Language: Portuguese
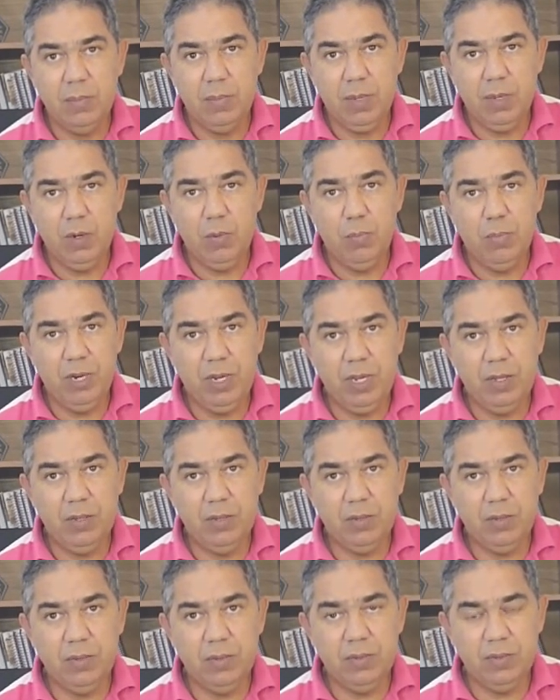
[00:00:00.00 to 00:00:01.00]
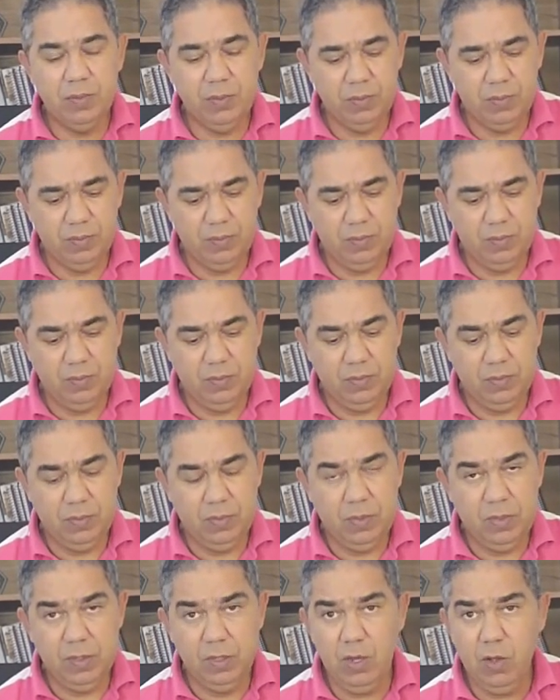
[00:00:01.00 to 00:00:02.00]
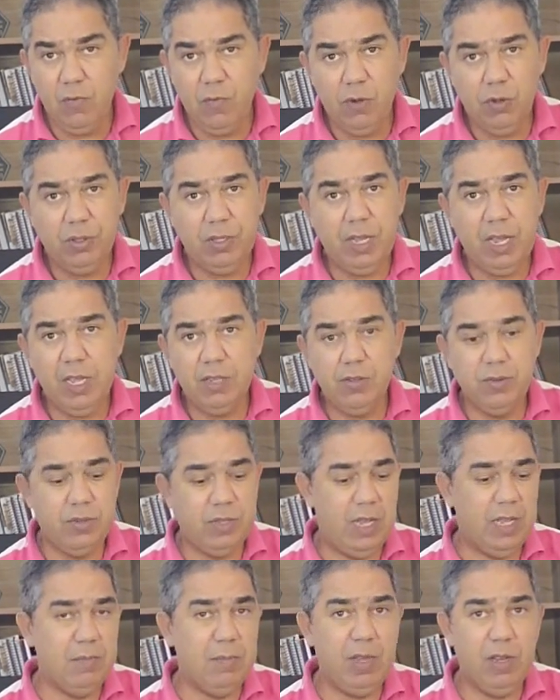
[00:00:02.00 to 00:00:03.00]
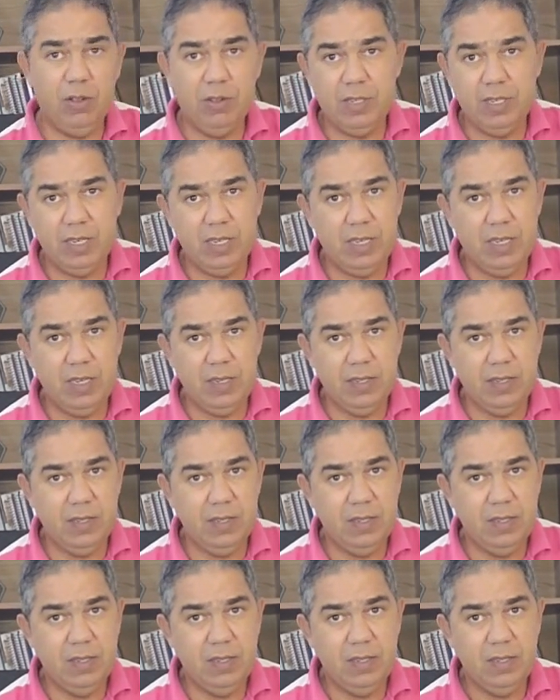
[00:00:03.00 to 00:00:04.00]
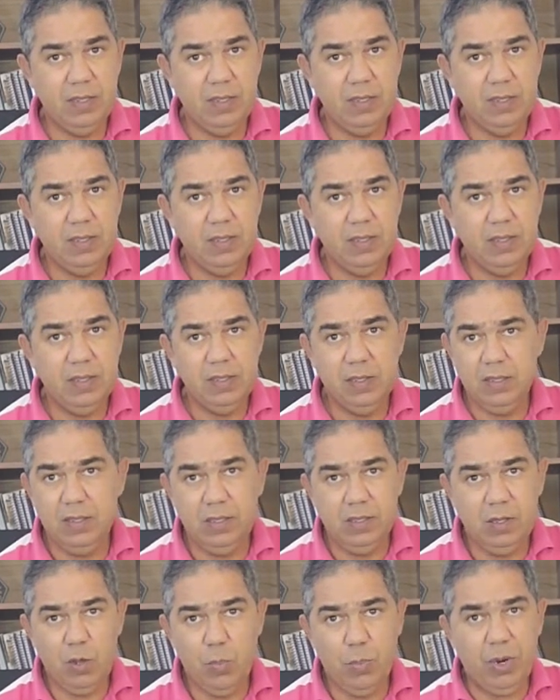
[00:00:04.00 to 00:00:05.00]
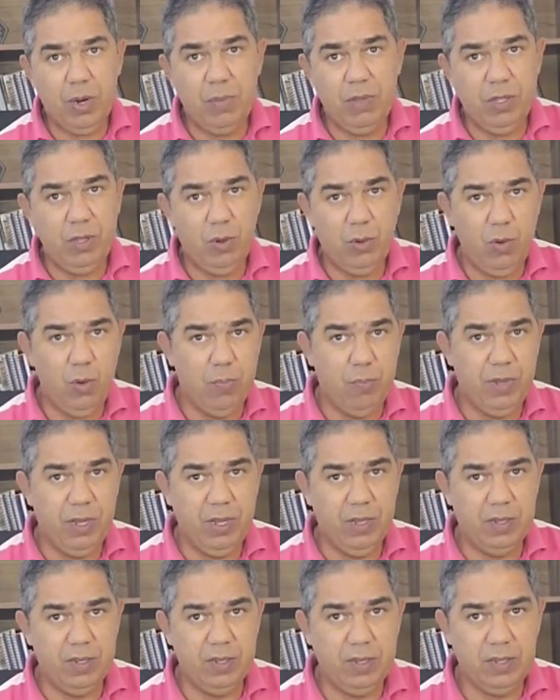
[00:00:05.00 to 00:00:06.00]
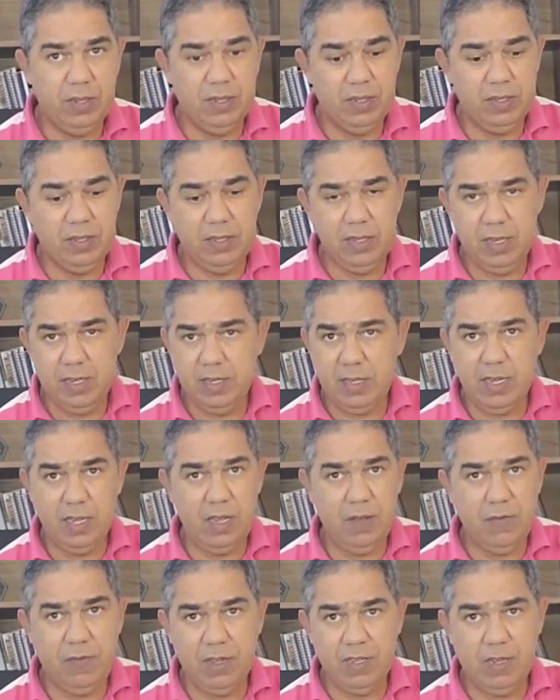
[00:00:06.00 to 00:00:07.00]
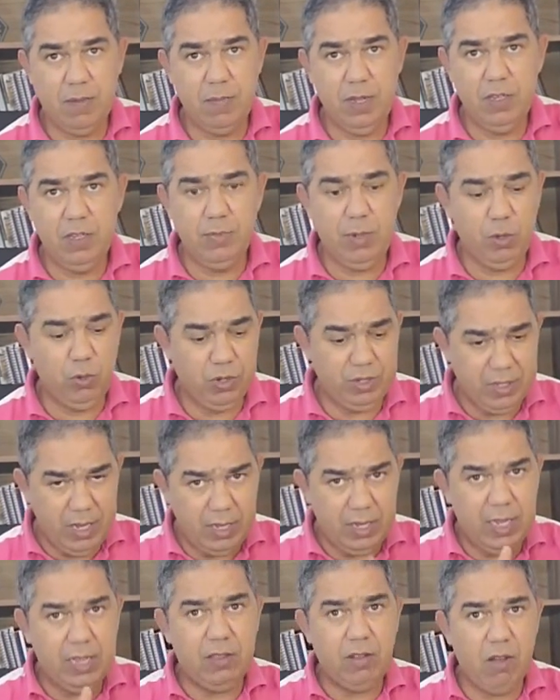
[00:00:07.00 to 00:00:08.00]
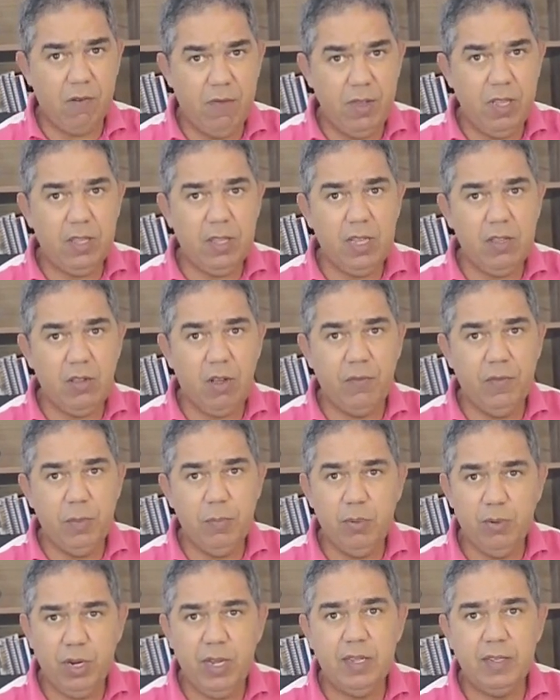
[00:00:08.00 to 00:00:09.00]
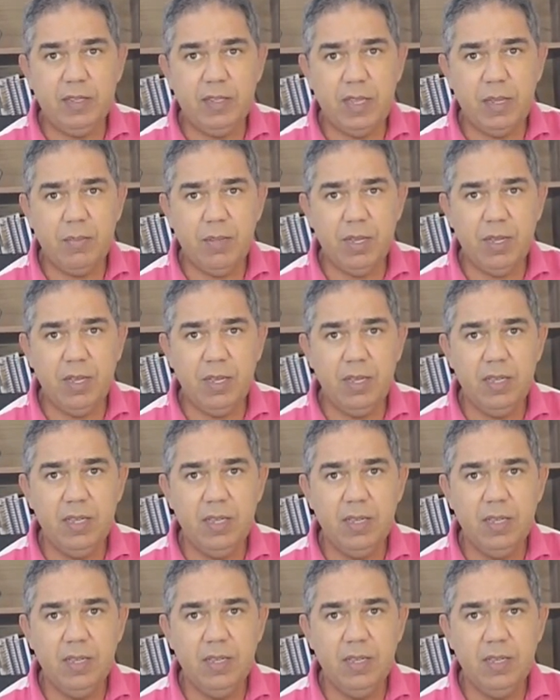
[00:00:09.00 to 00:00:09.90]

Pelo preço. Não vou ter resultado melhor do que esse. Então, para mim, não compensa se esse aqui faz a mesma coisa. Isso aqui é 99 de pureza também.